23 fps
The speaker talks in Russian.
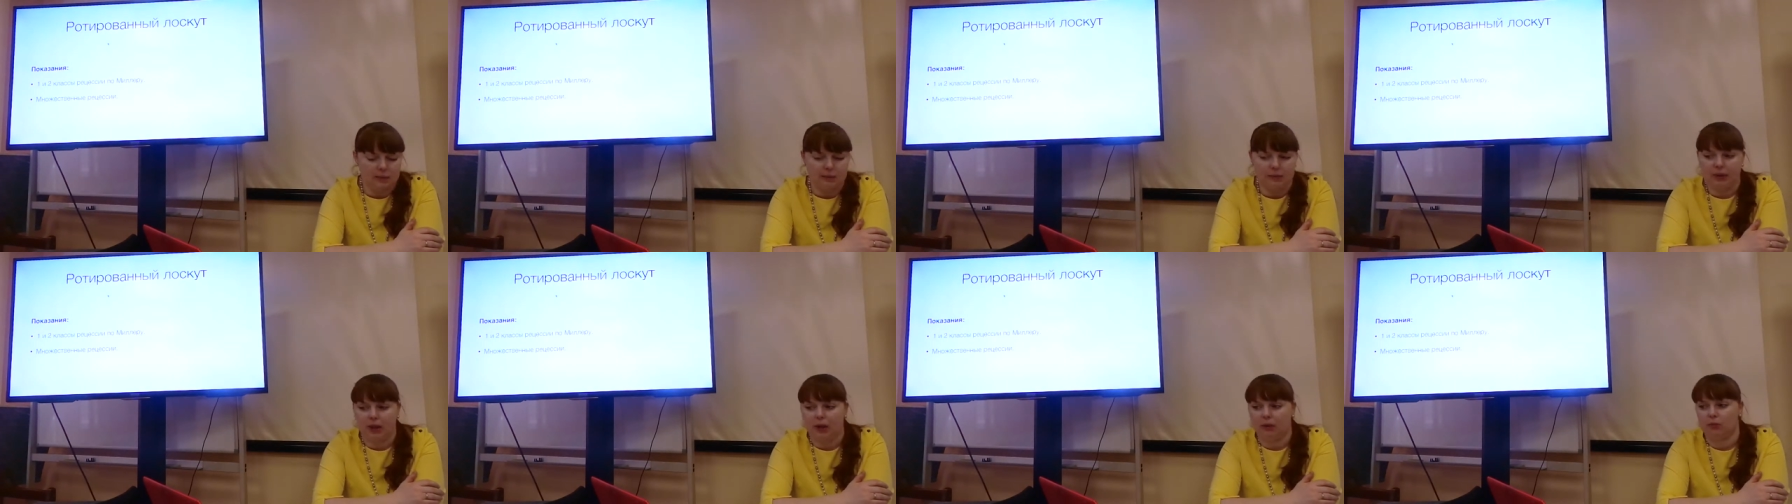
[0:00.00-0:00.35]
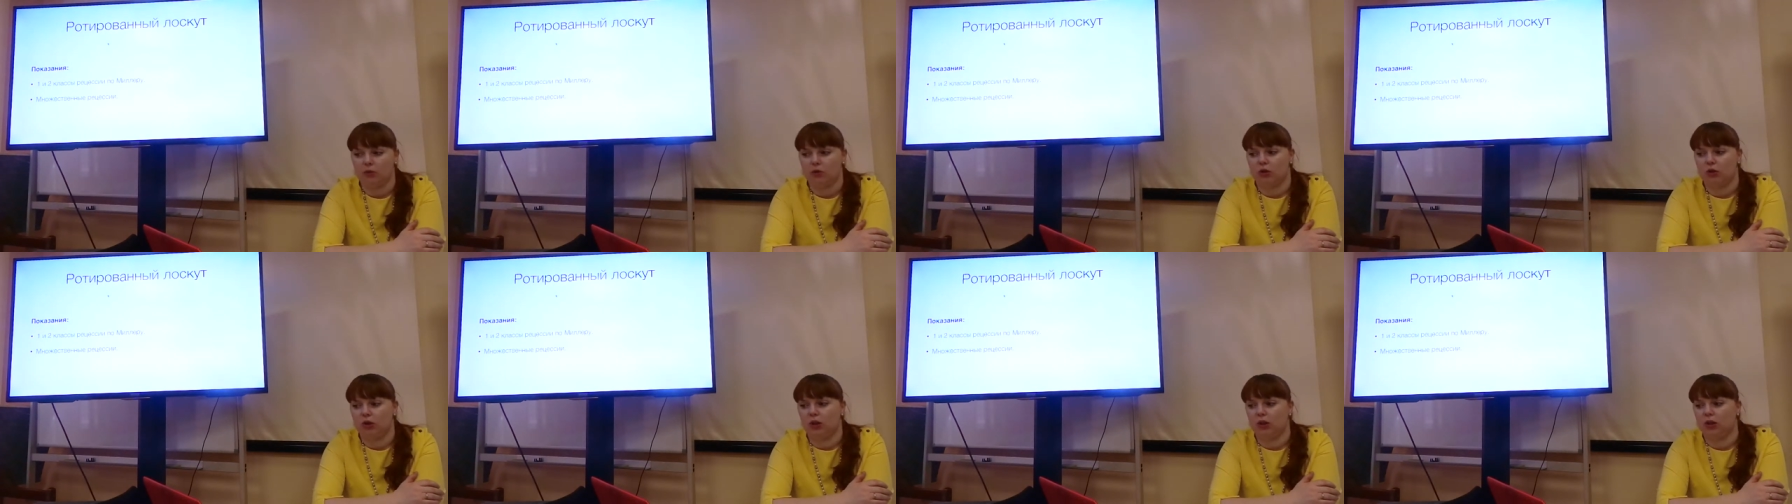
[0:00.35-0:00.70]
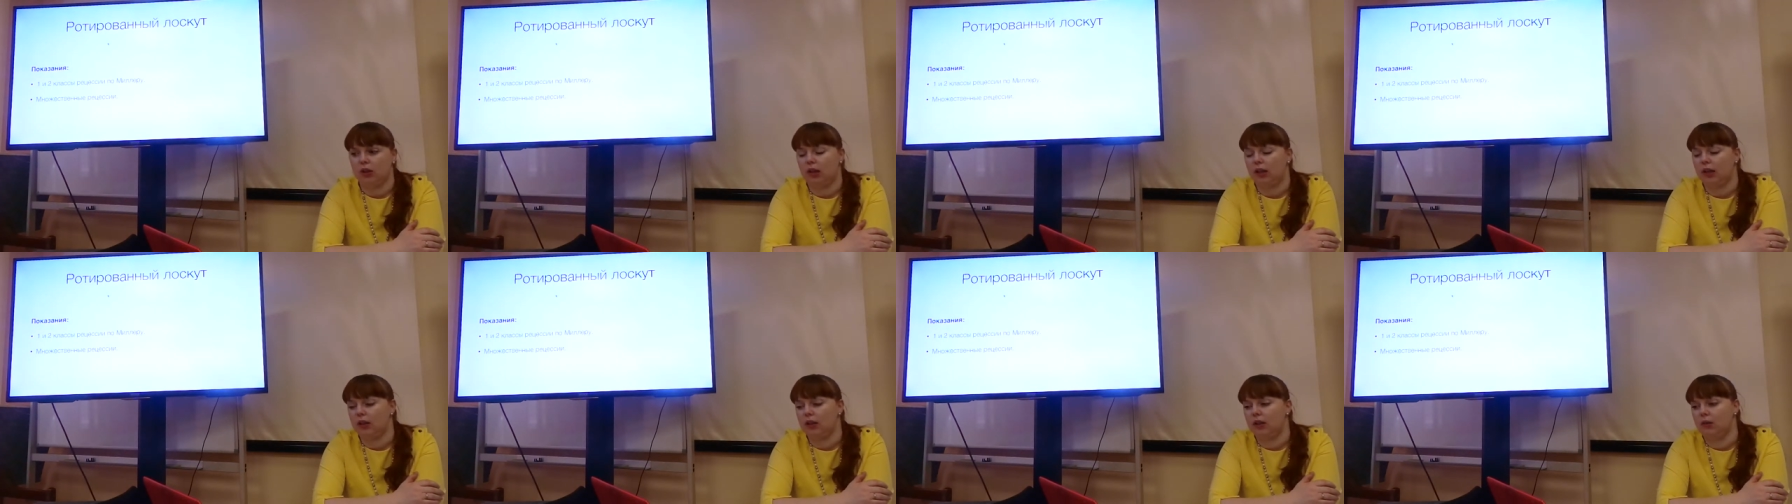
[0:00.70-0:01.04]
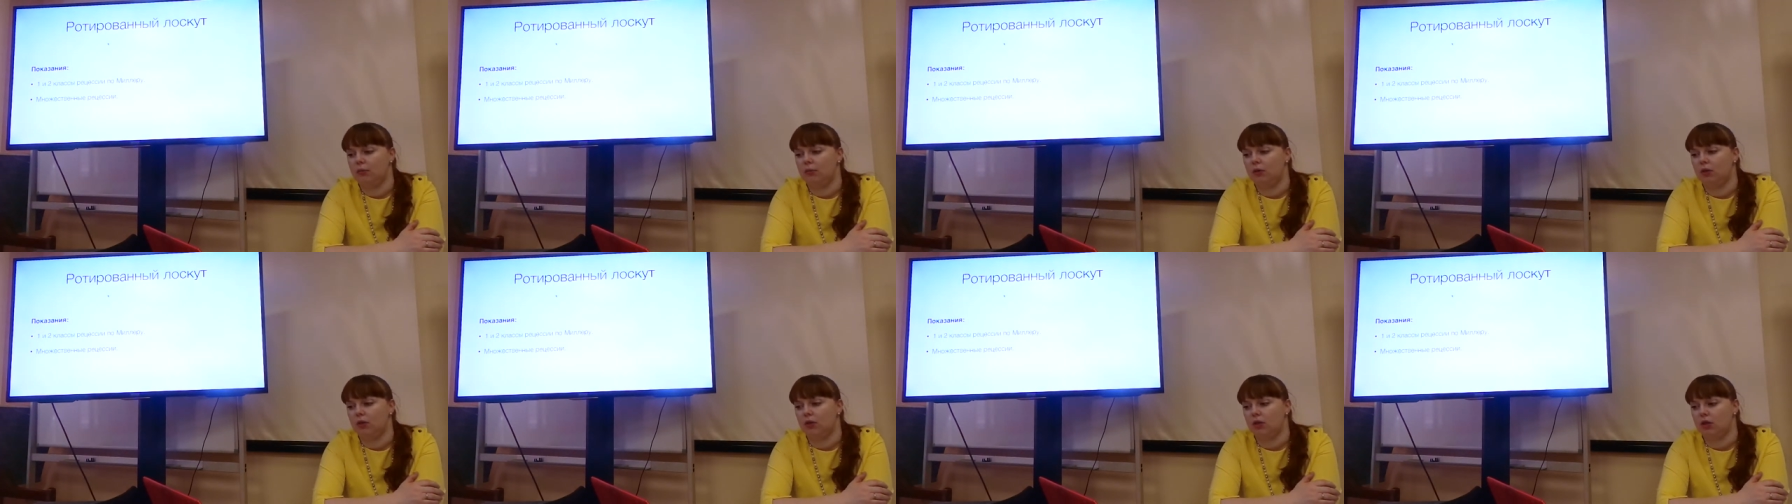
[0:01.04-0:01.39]
потому что данная
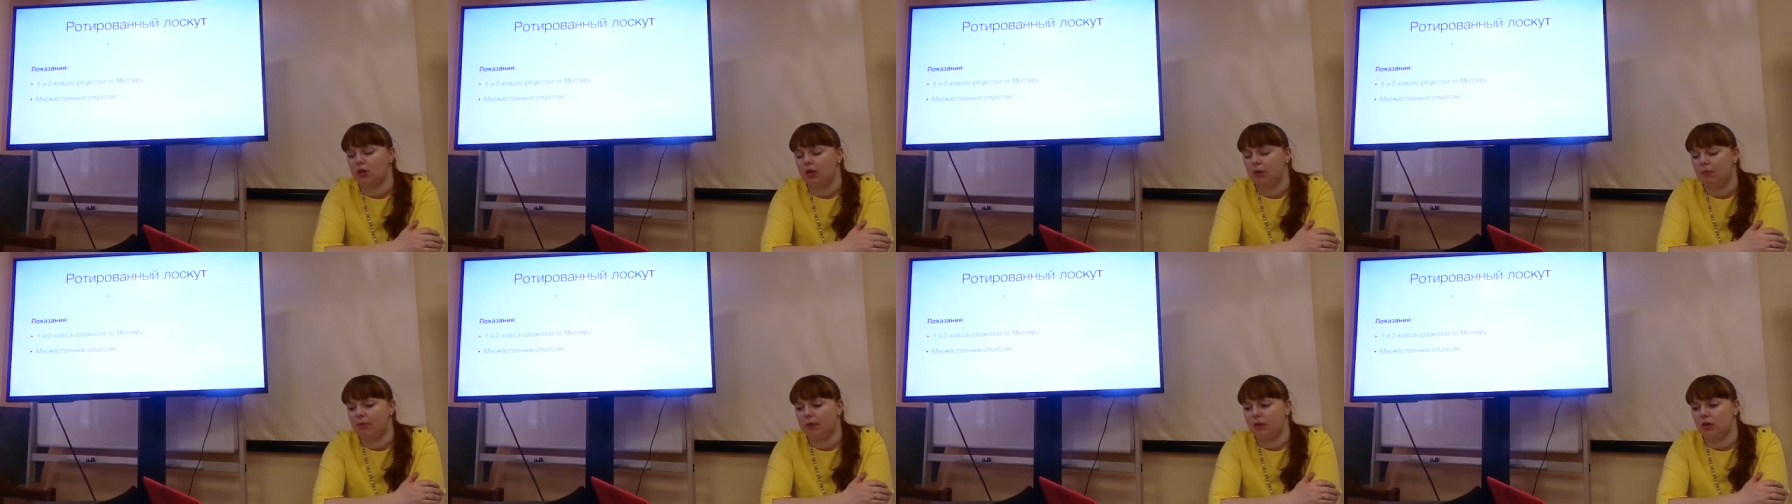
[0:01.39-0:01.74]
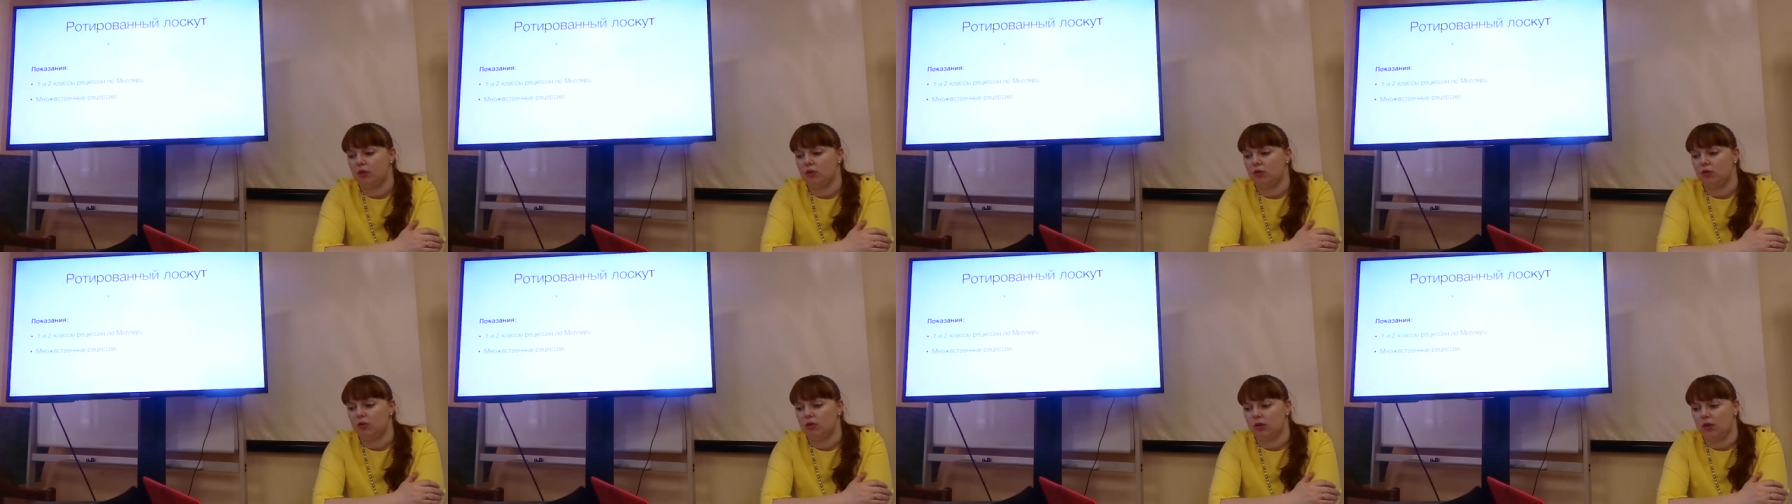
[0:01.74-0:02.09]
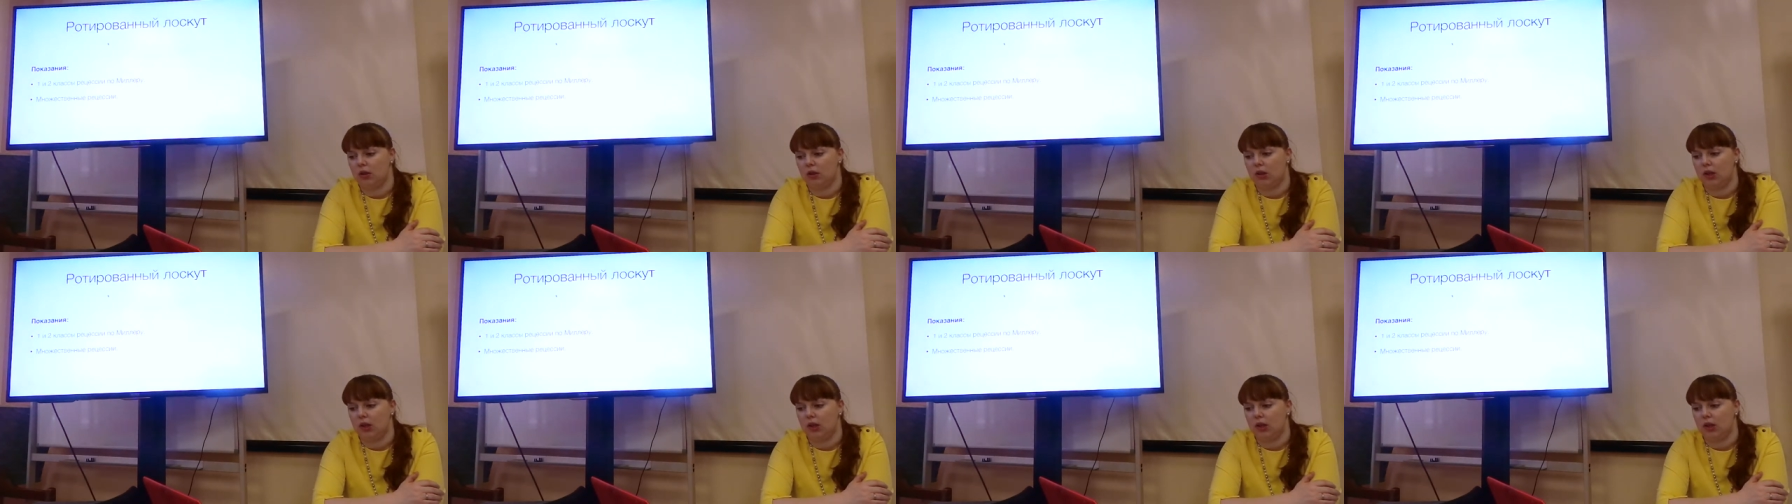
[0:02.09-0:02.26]
методика предложена